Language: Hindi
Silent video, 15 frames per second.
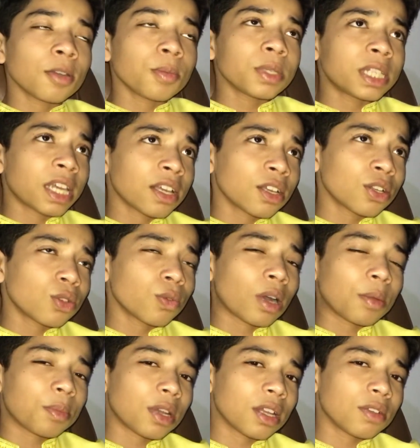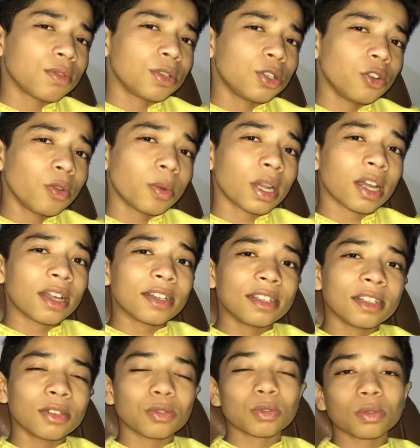पर जाएंगे तो वहाँ पर एक वीडियो बनानी
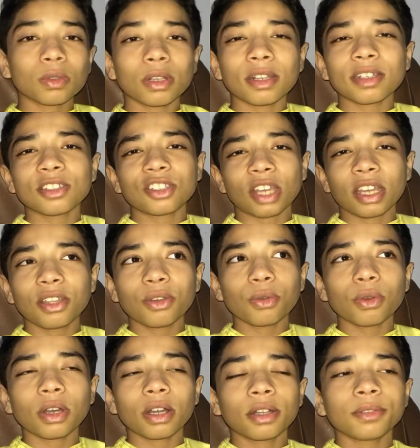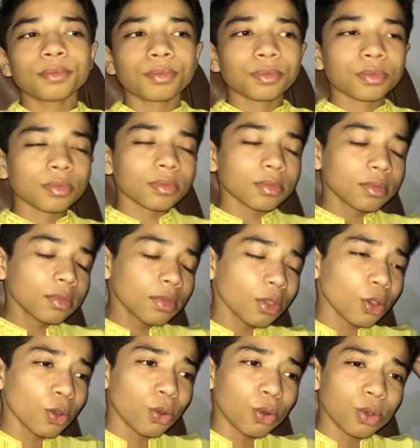है उसके लिए चाहिए होगा
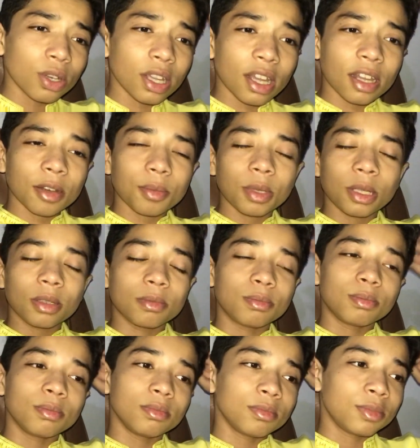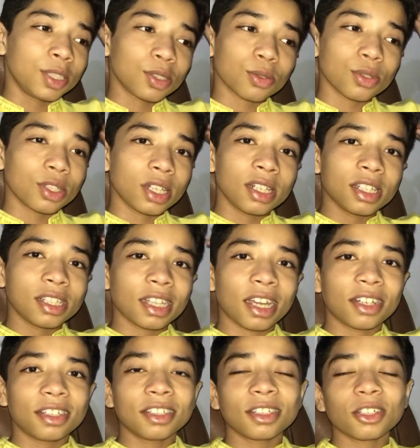और यार अभी मैं इसको जल्दी से
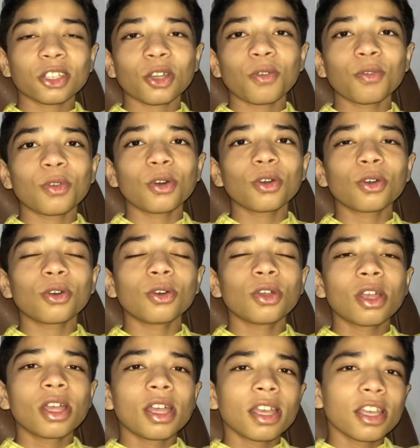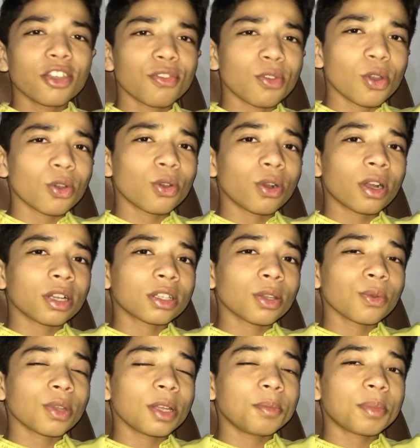एडिट करता हूँ व्लॉग को इस व्लॉग को करता हूँ
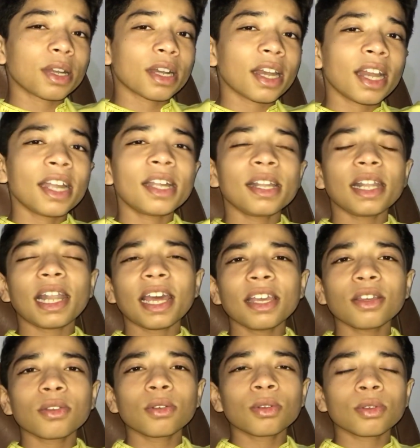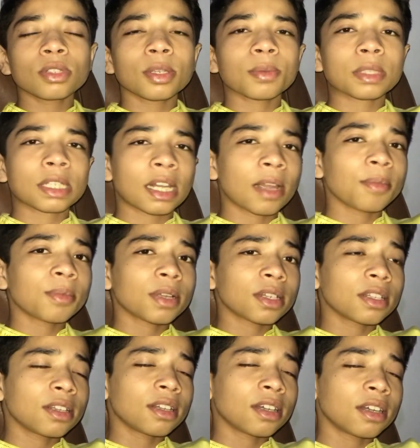यहीं पर एंड लाइक और सब्सक्राइब कर
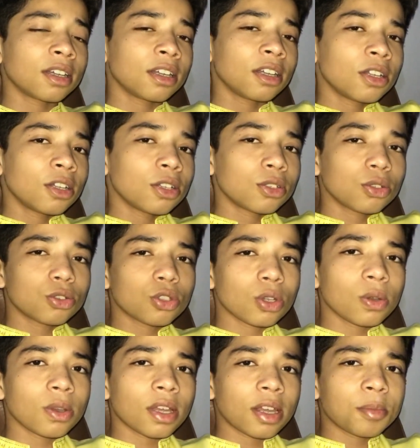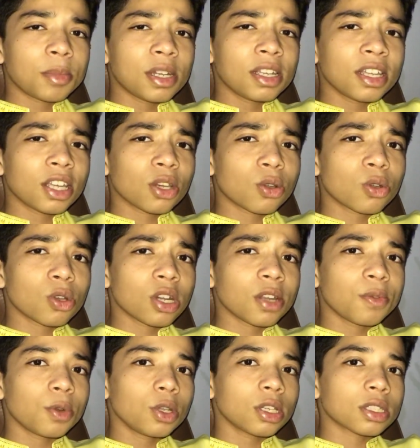देना तो चलो यार मिलेंगे एक और नए
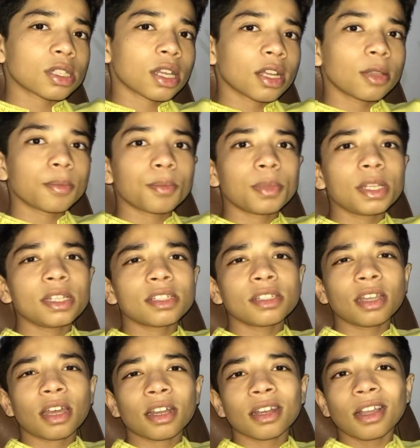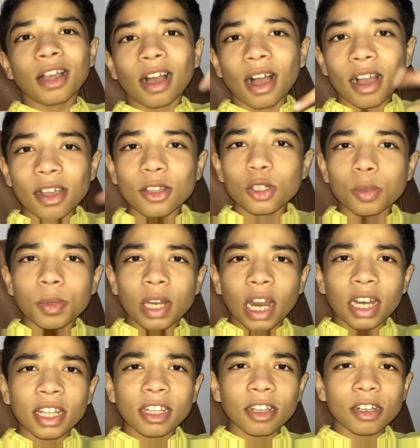वीडियो के साथ प्लीज़ यार आगे जो मैं
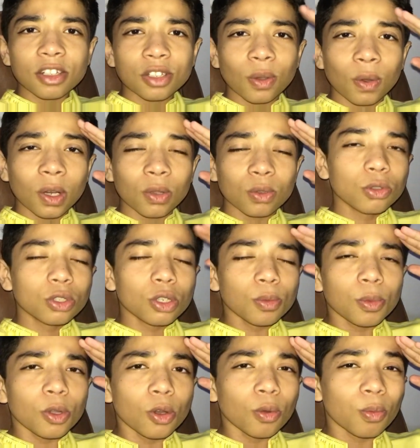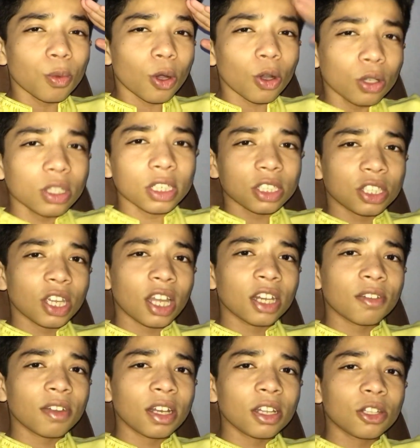नानी के घर जाऊँगा ना उसके ब्लॉग बहुत अच्छे आने
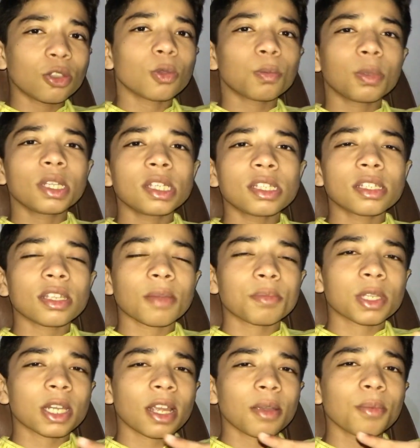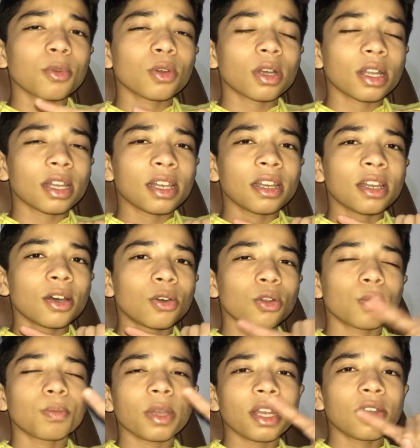वाले हैं तो प्लीज़ सब्सक्राइब कर लेना और
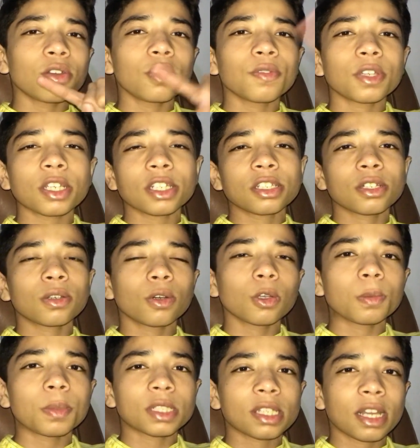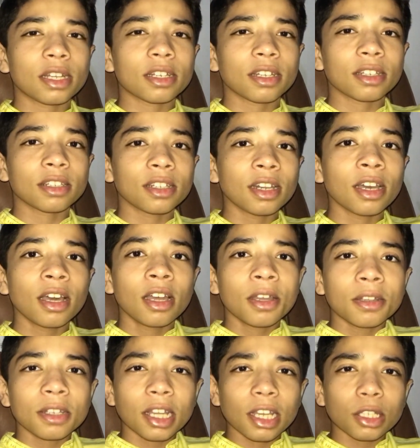बेल नोटिफिकेशन ऑल पे सेट कर देना
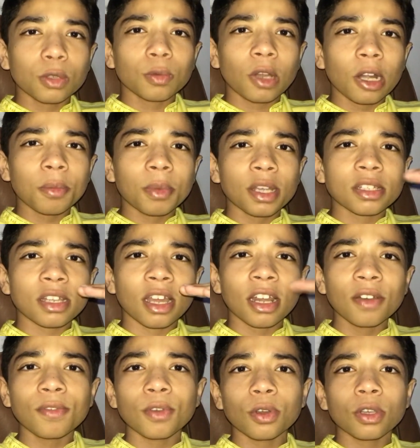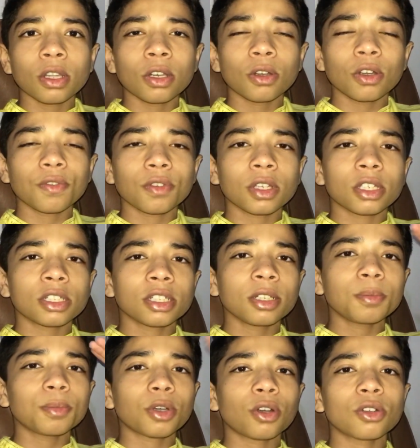ताकि तुम्हारे पास हर ब्लॉग की नोटिफिकेशन
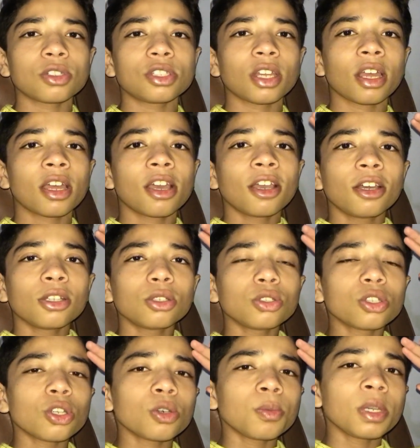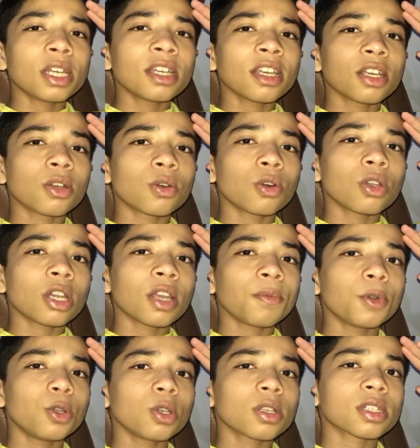पहुँच जाए तो चलो मिलेंगे एक और नए
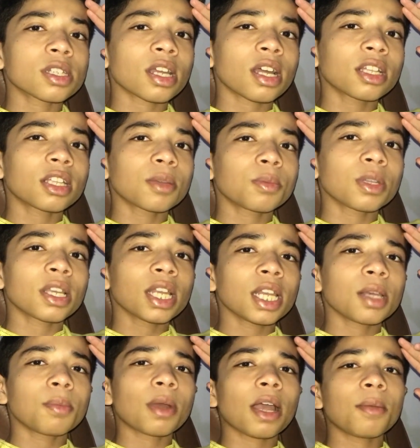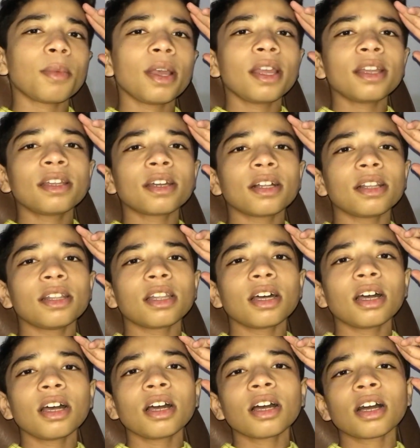वीडियो के साथ तब तक के लिए बाय बाय
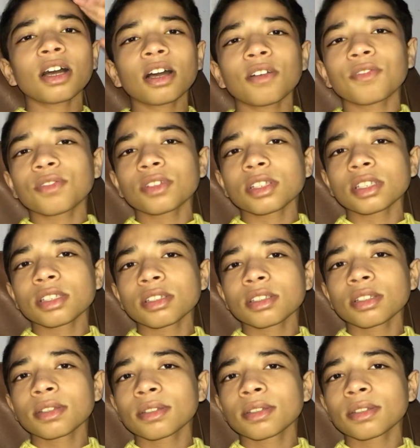अल्लाह हाफिज़